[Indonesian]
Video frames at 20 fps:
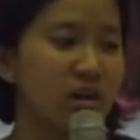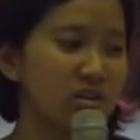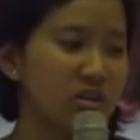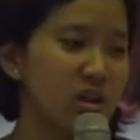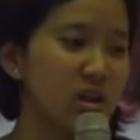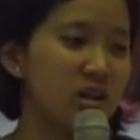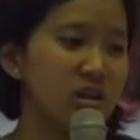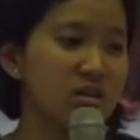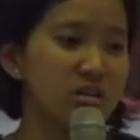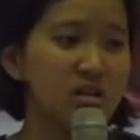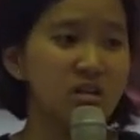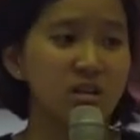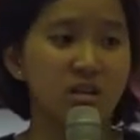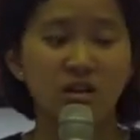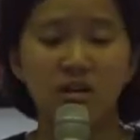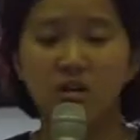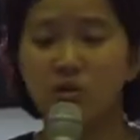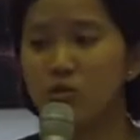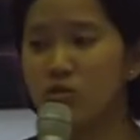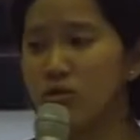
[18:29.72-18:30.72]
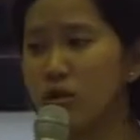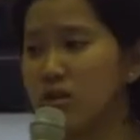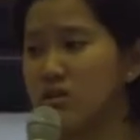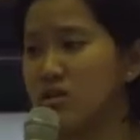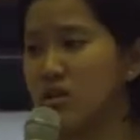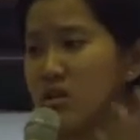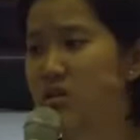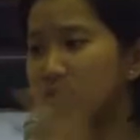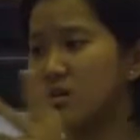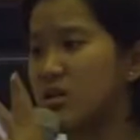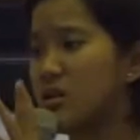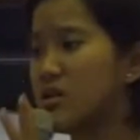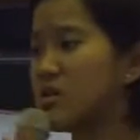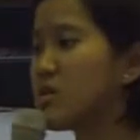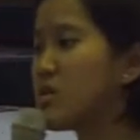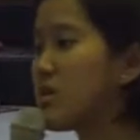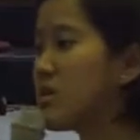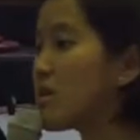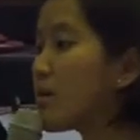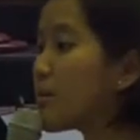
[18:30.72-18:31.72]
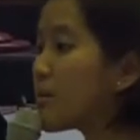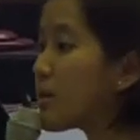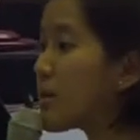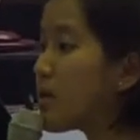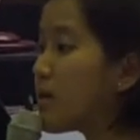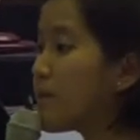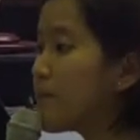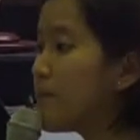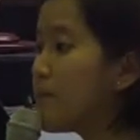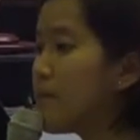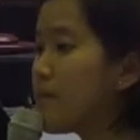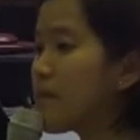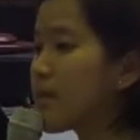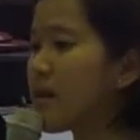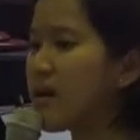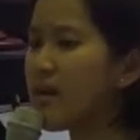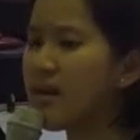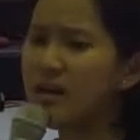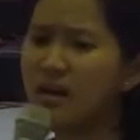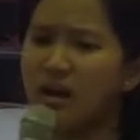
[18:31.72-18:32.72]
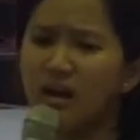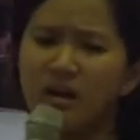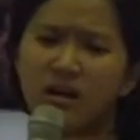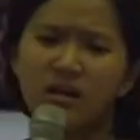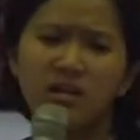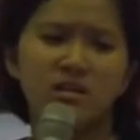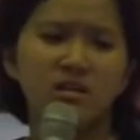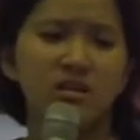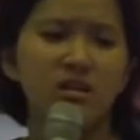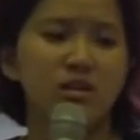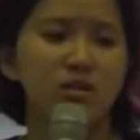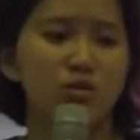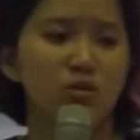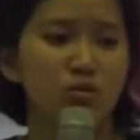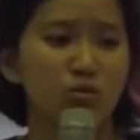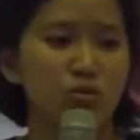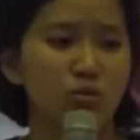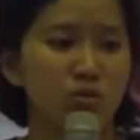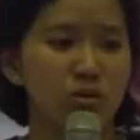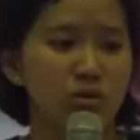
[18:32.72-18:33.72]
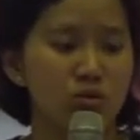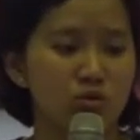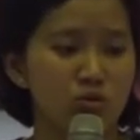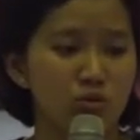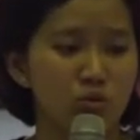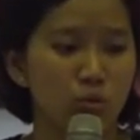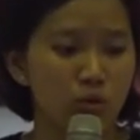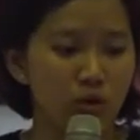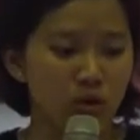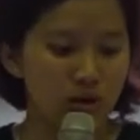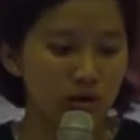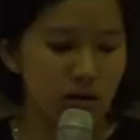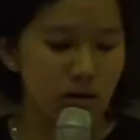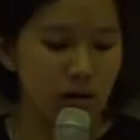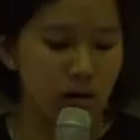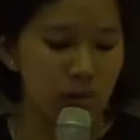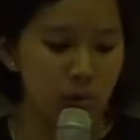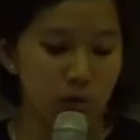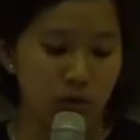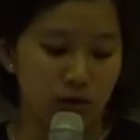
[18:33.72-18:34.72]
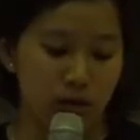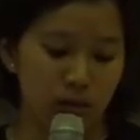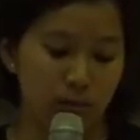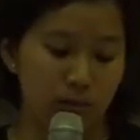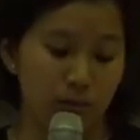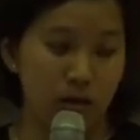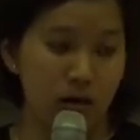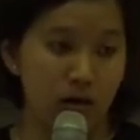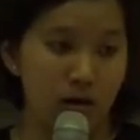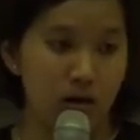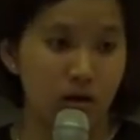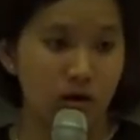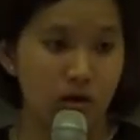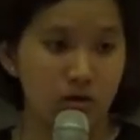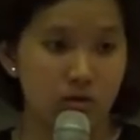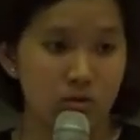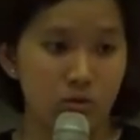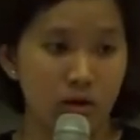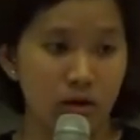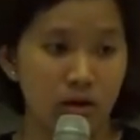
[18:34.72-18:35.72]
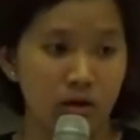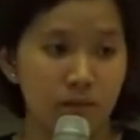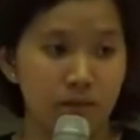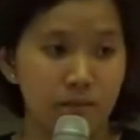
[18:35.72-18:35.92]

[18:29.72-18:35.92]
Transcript: sana sini ikut acara sana sini tapi kalian nggak ngerti gitu tuh itu semua buat apa gitu kan